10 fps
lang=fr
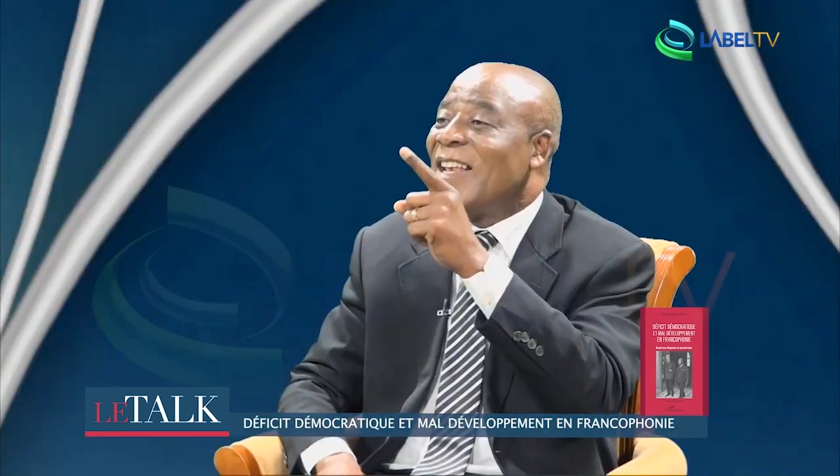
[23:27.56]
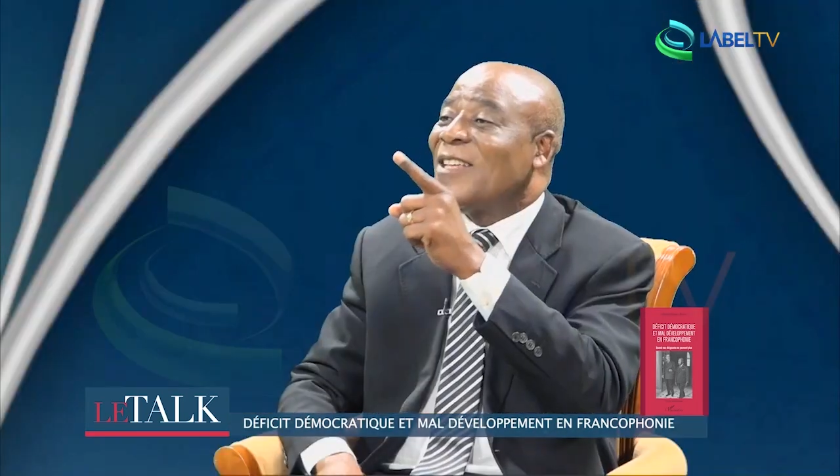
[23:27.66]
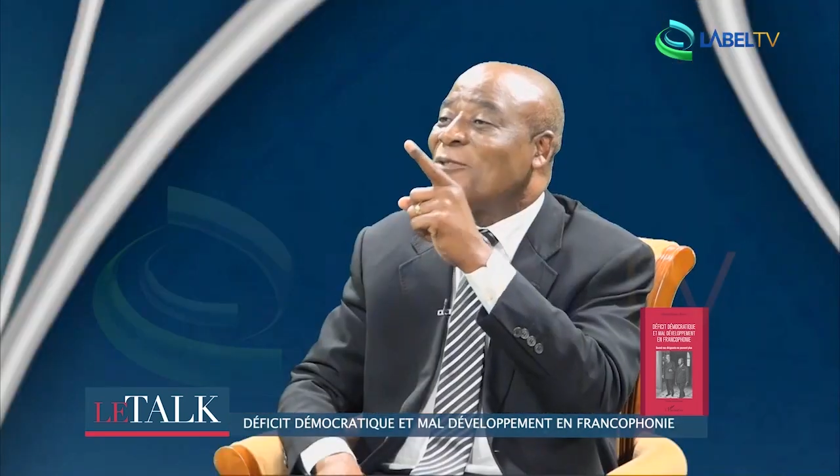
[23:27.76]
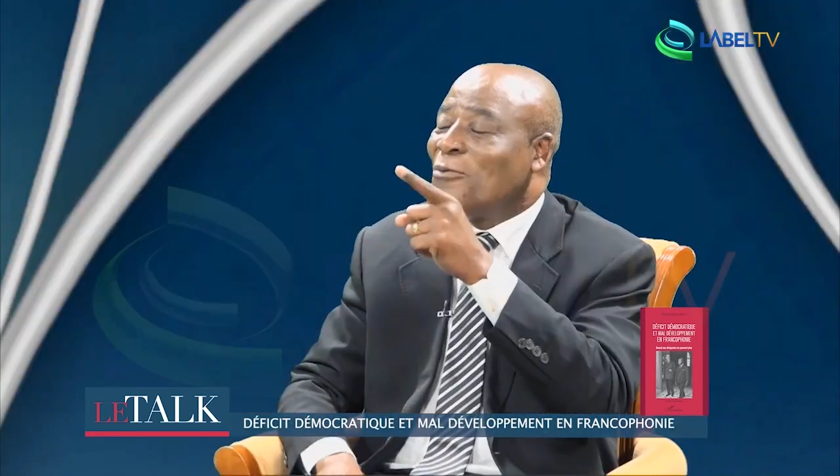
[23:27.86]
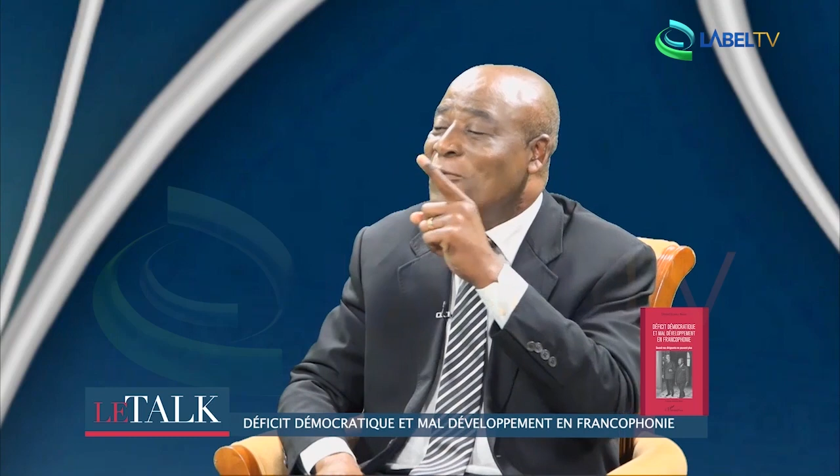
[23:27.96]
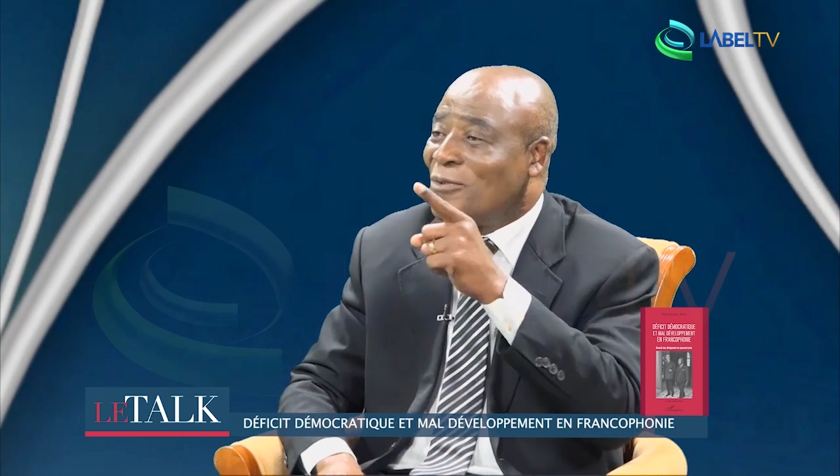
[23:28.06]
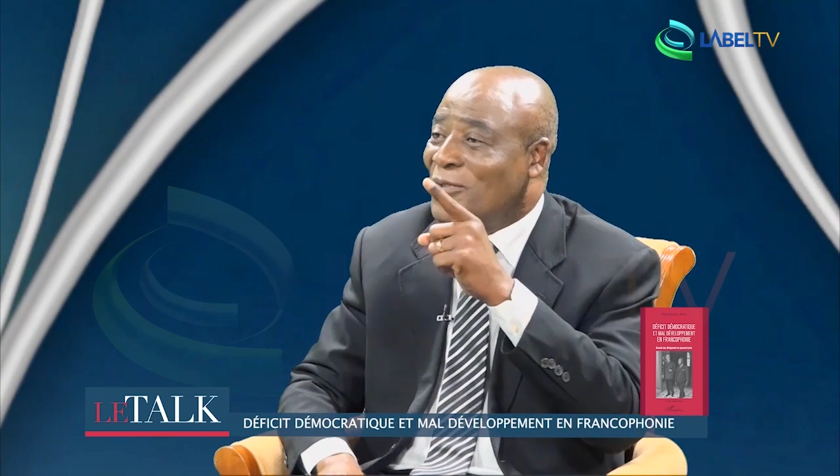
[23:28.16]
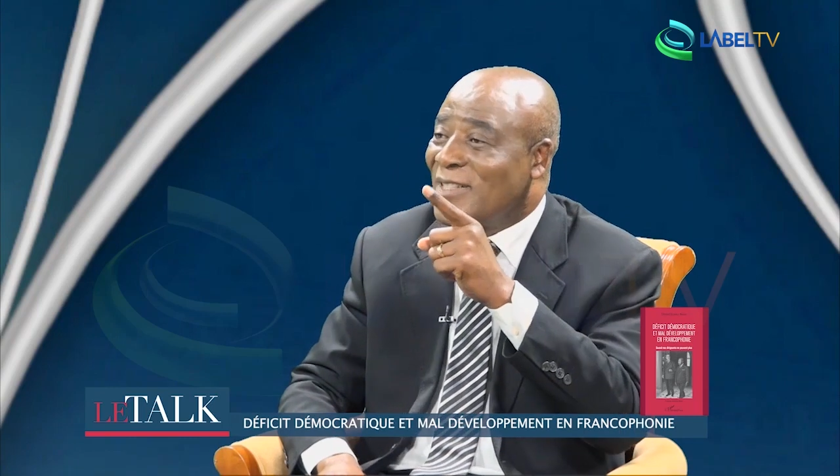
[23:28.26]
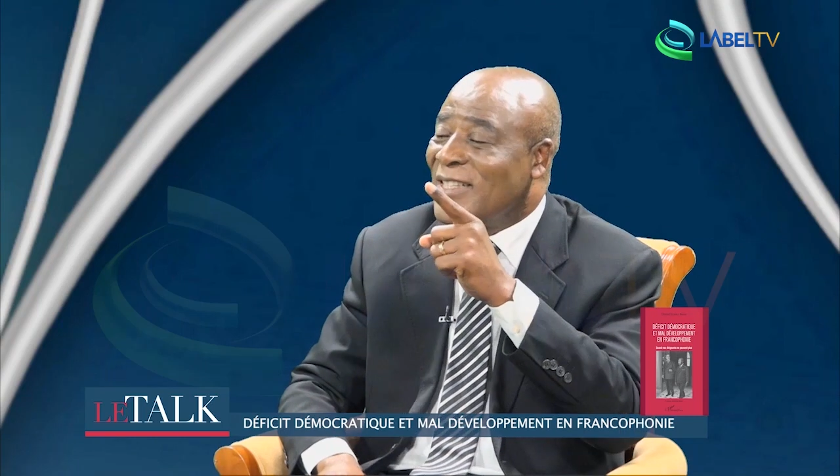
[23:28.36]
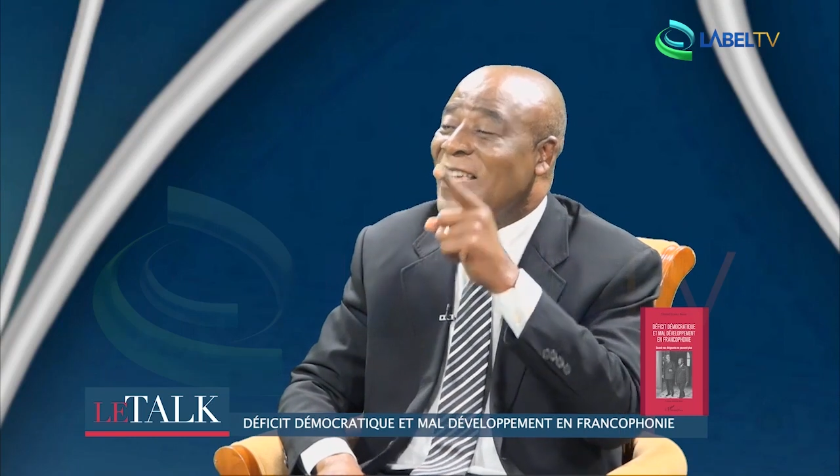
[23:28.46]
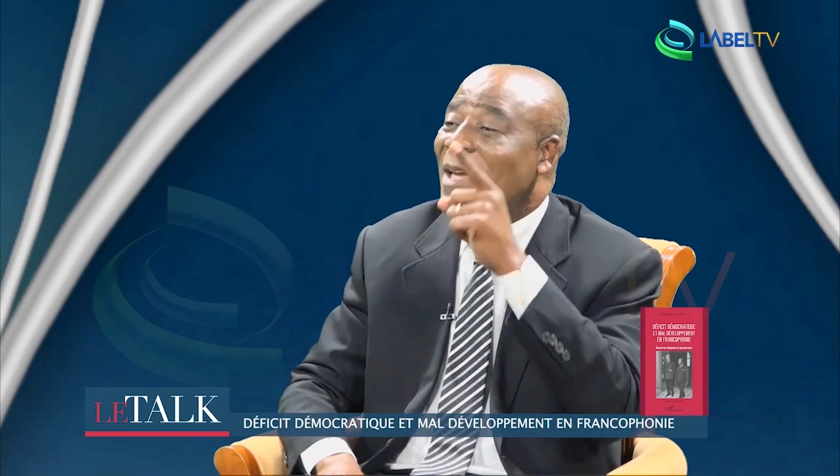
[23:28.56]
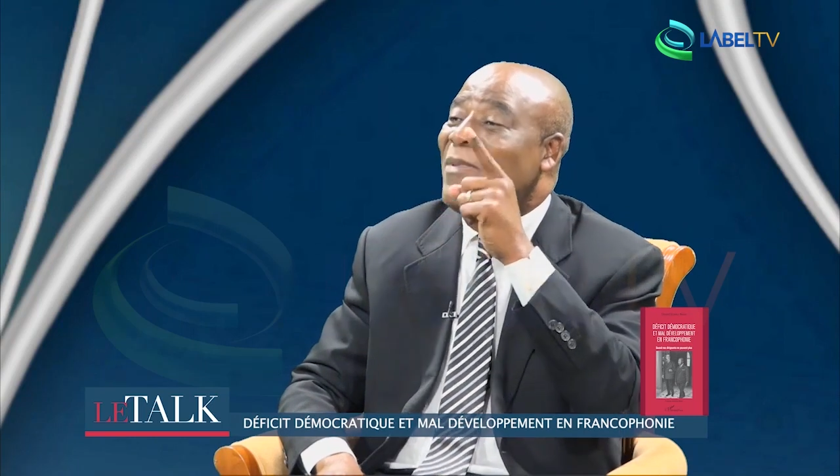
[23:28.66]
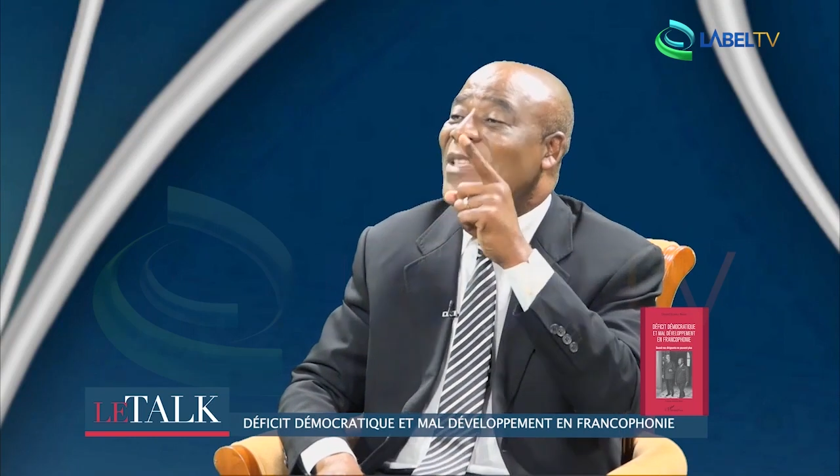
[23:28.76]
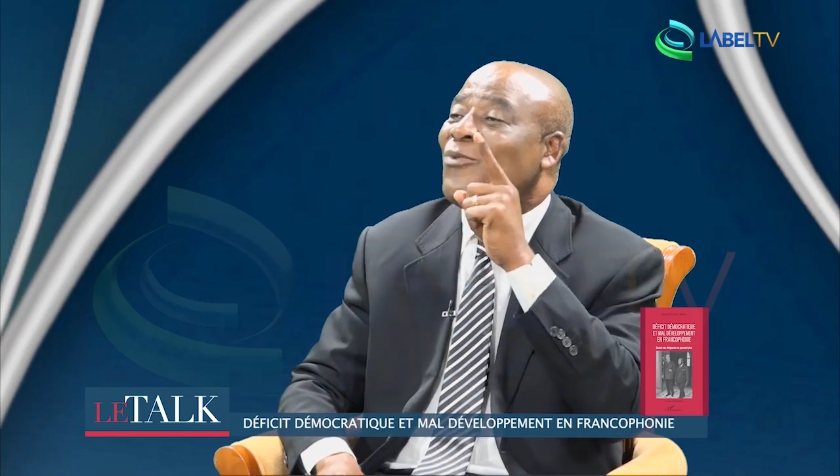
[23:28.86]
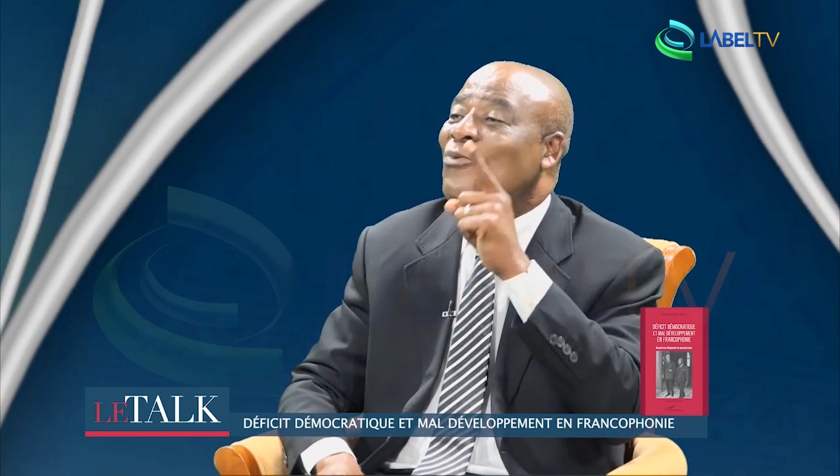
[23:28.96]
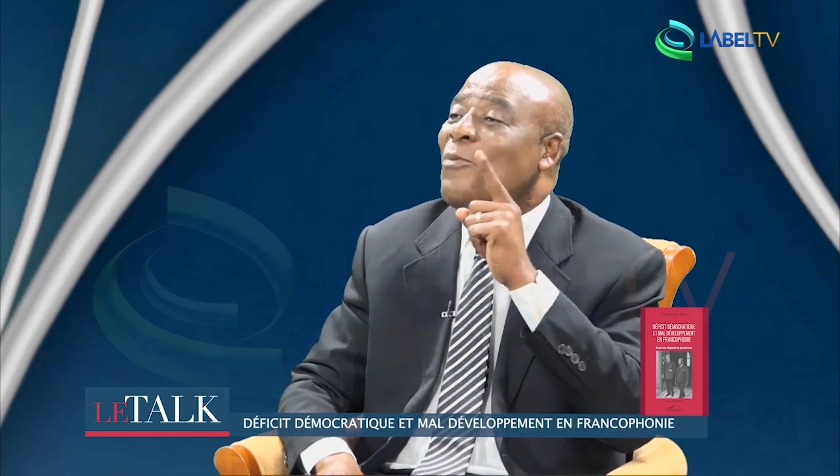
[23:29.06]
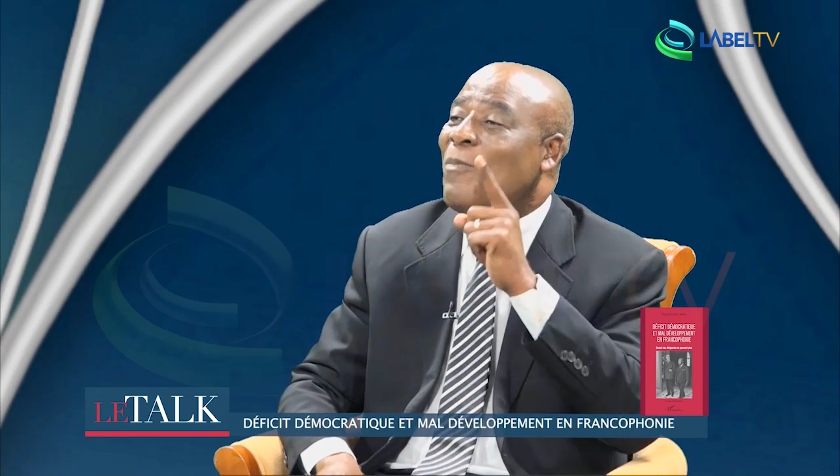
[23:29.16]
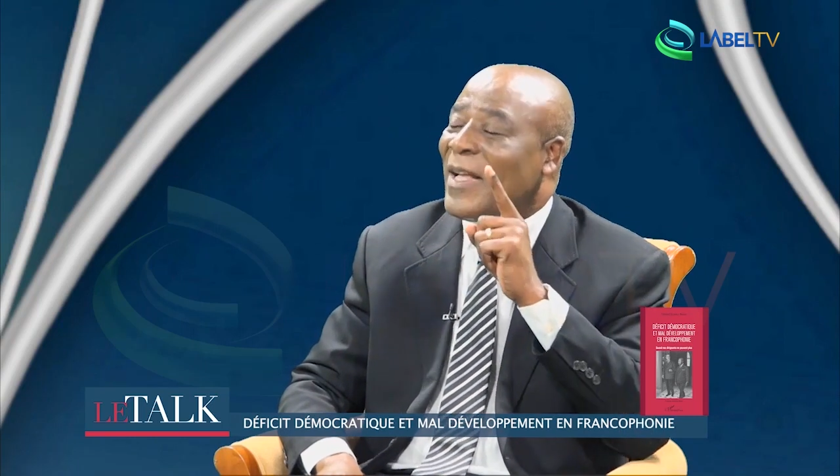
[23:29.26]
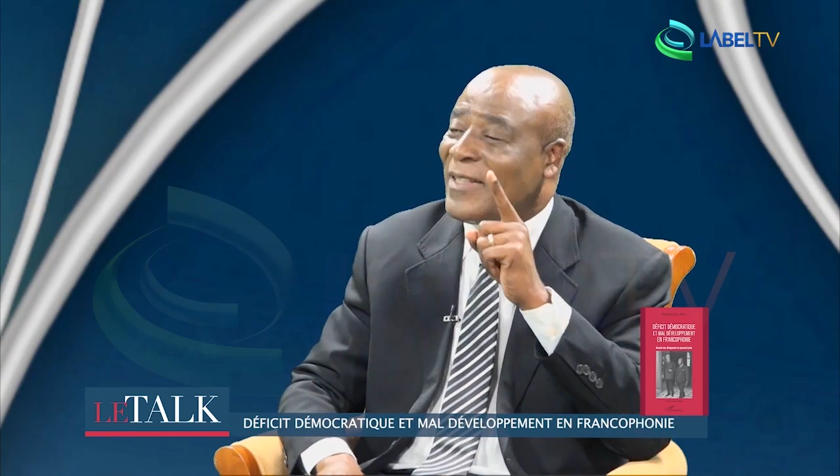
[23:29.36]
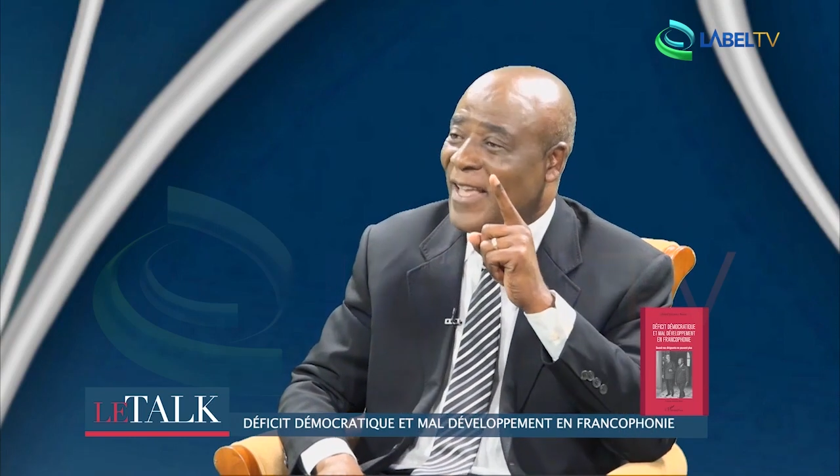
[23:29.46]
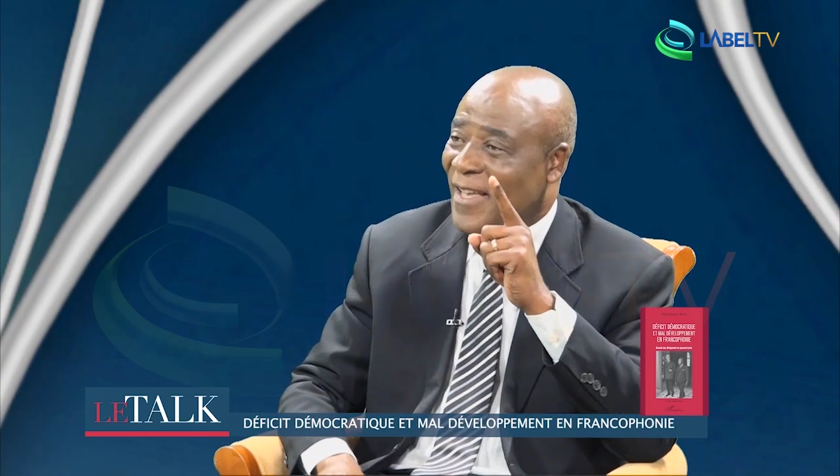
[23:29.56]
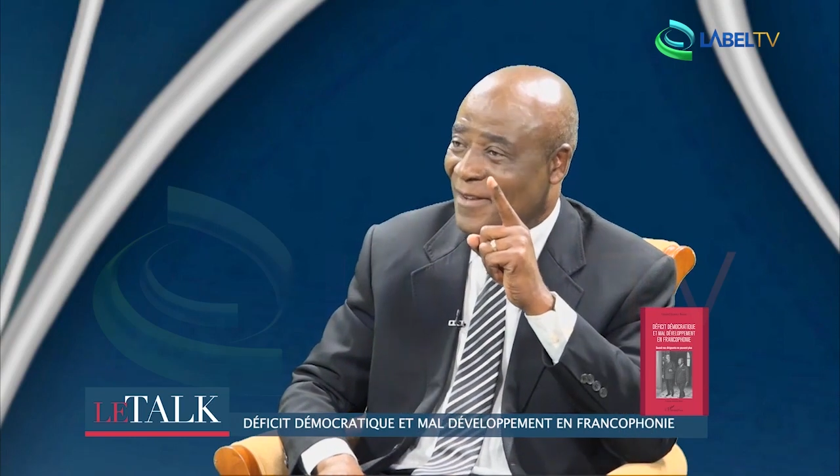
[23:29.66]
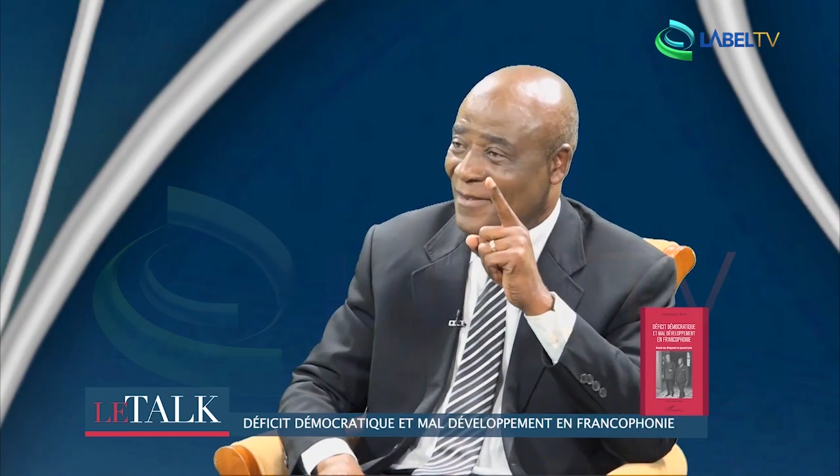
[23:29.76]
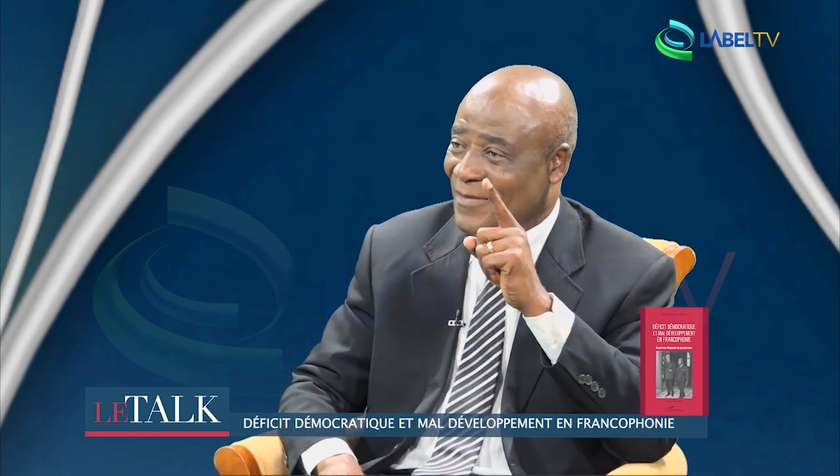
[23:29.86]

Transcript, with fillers: l'astuce qui a mis tout par terre.